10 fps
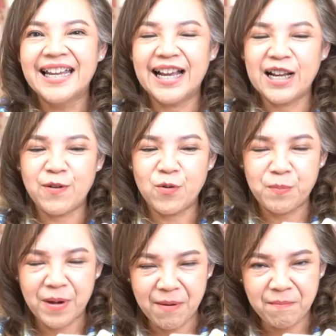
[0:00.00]
ถ้าเกิดว่าคุ
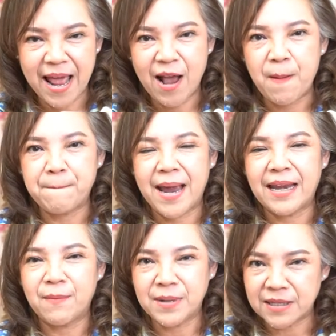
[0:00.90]
ณเปรี้ยงปร้างออกไป
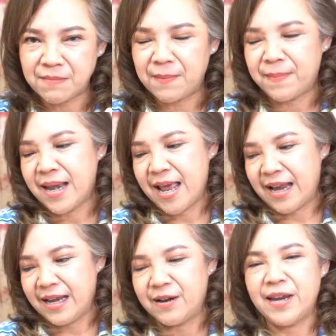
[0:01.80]
เดี๋ยวมันจะมีปัญหา
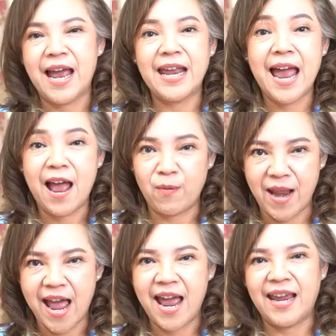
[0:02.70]
ในระยะยาว
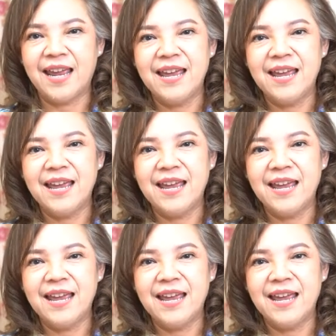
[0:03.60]
ได้